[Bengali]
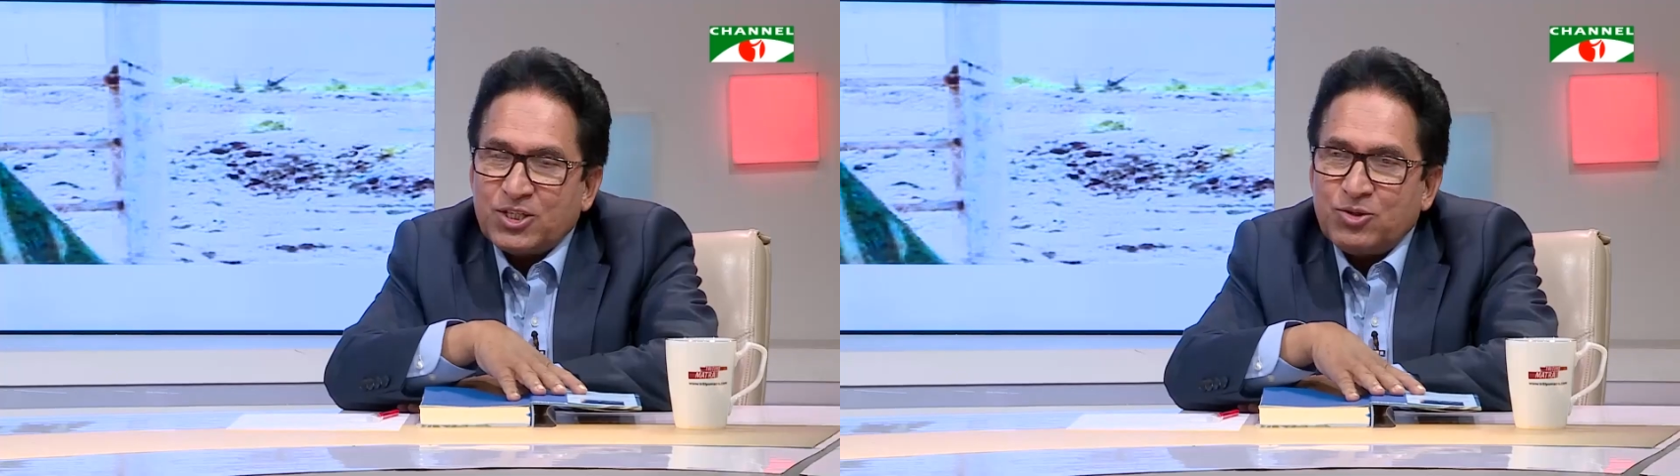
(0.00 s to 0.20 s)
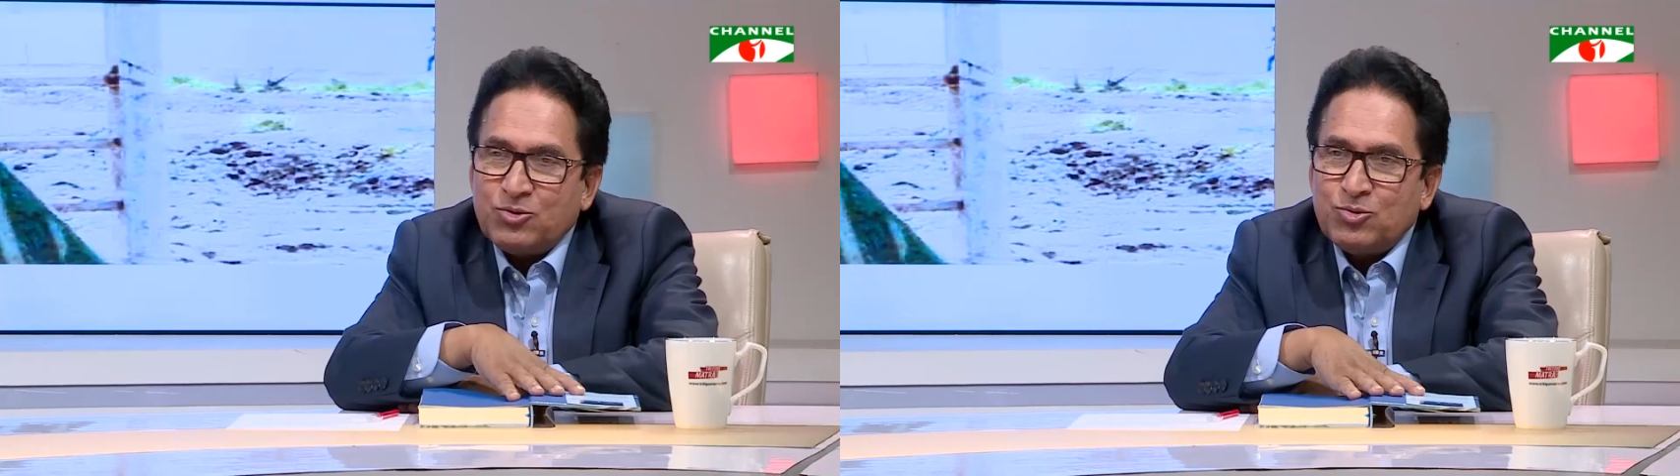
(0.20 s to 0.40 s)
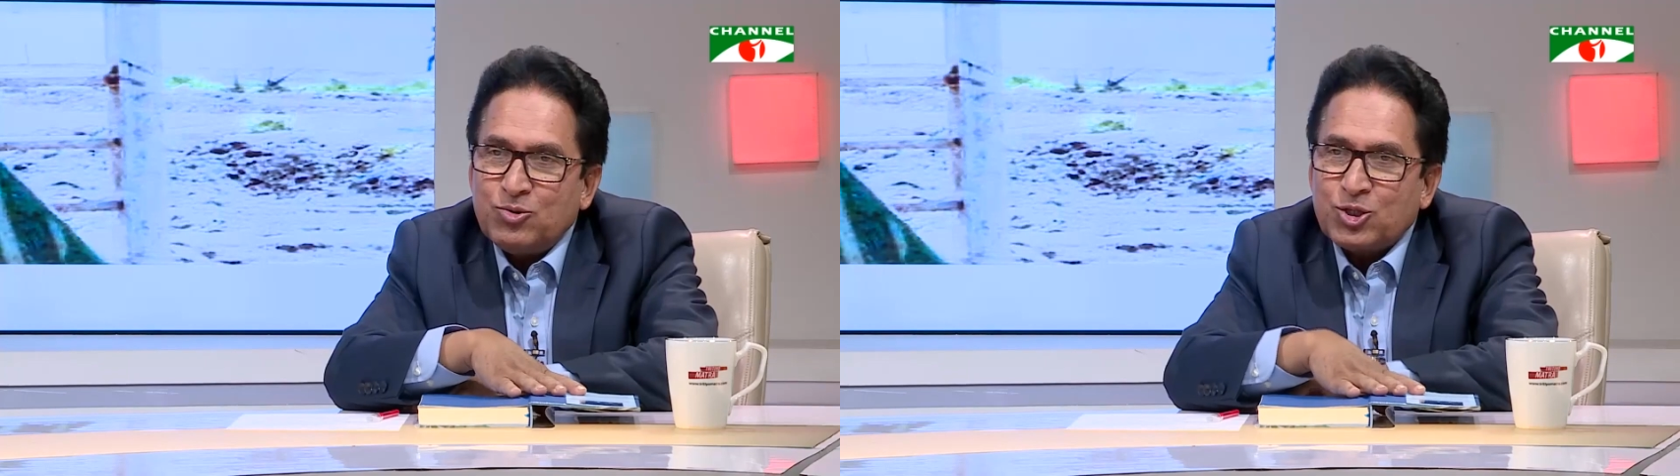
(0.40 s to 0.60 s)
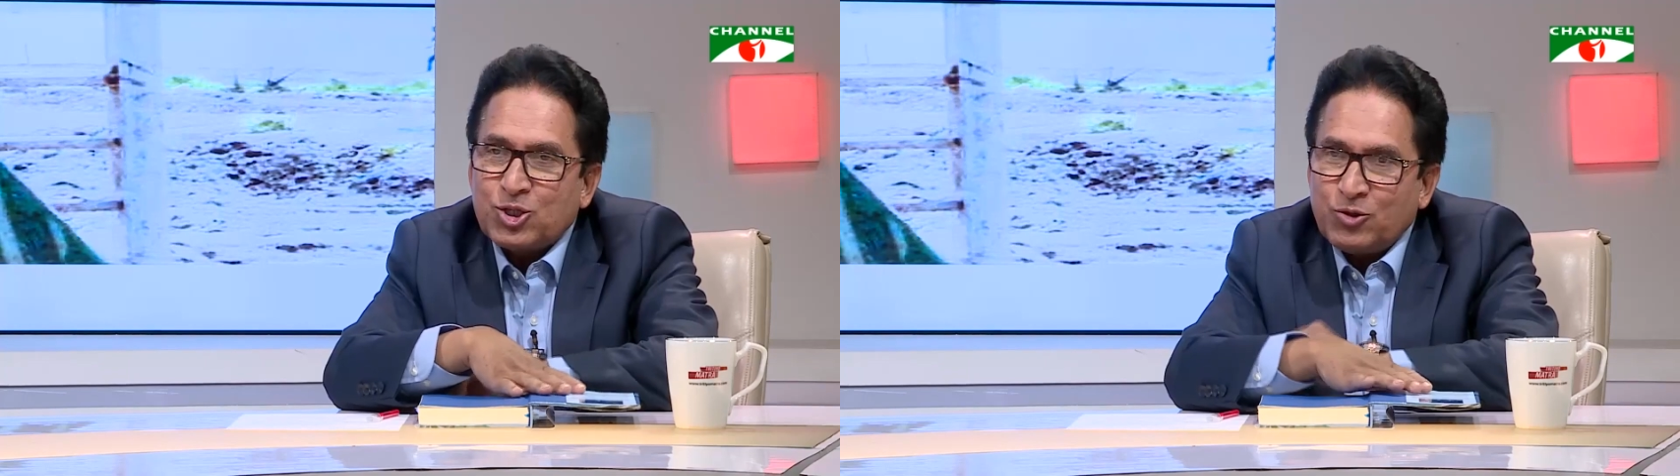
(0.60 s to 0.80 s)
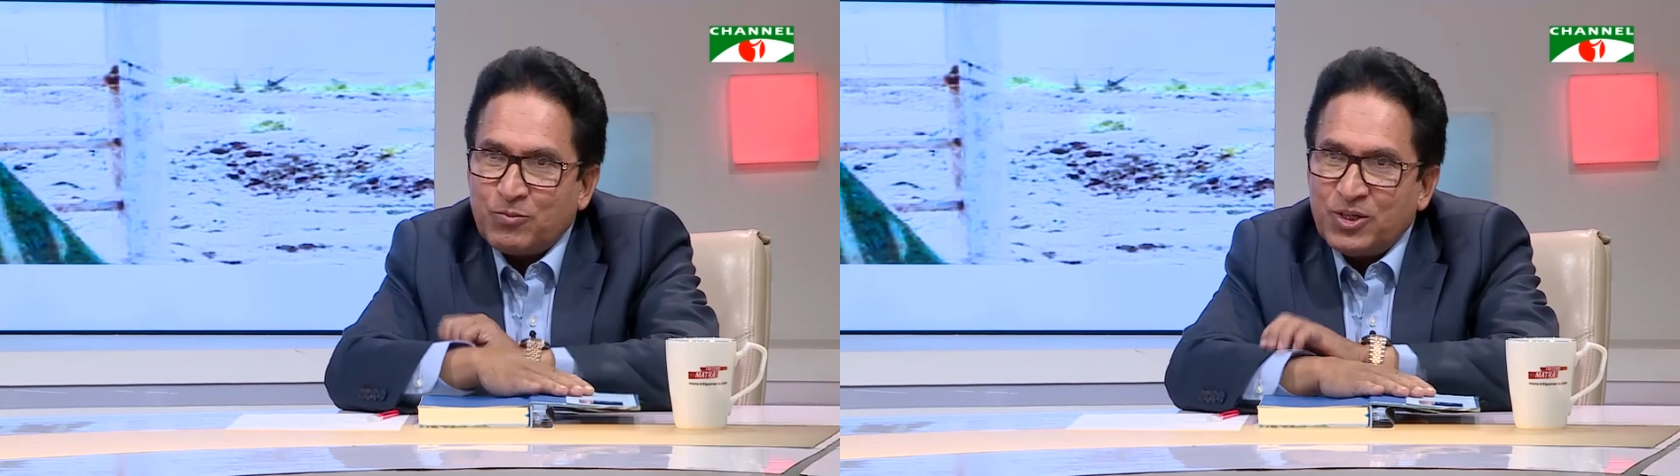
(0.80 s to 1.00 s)
সেতু
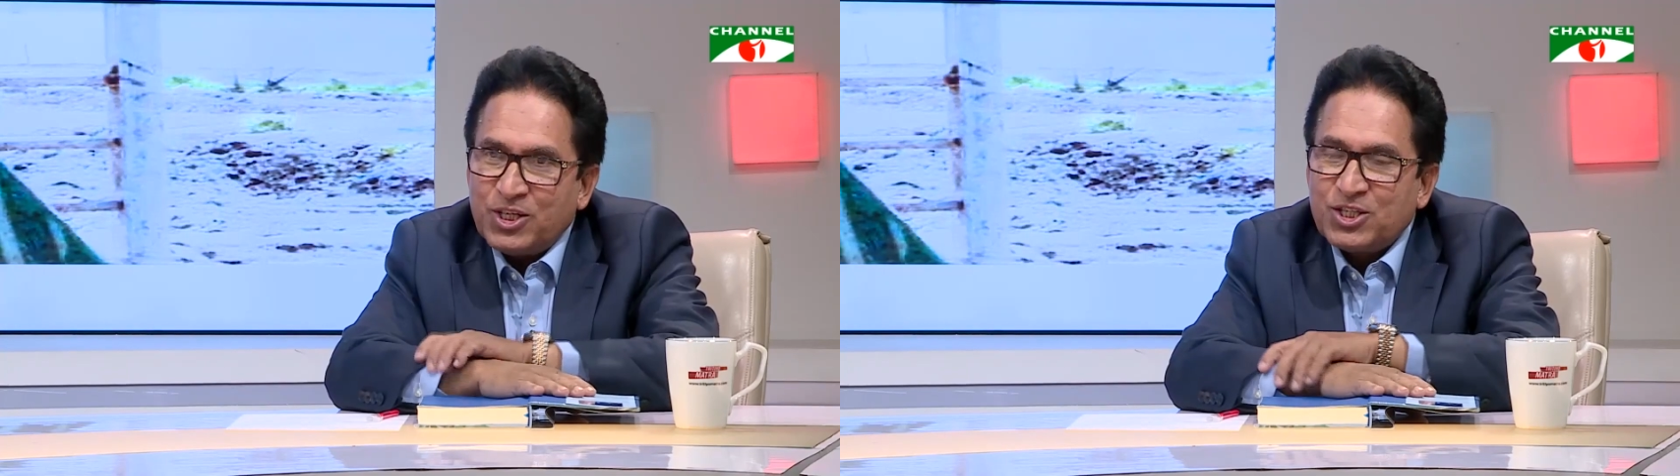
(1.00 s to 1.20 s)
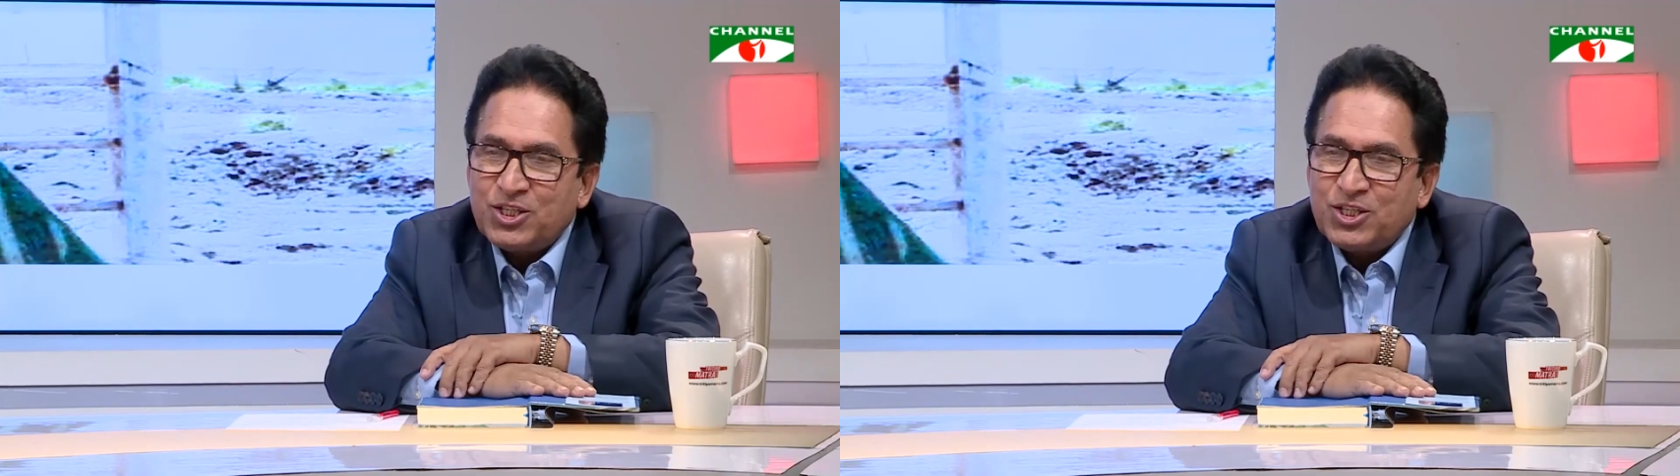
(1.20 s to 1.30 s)
স্বপ্নের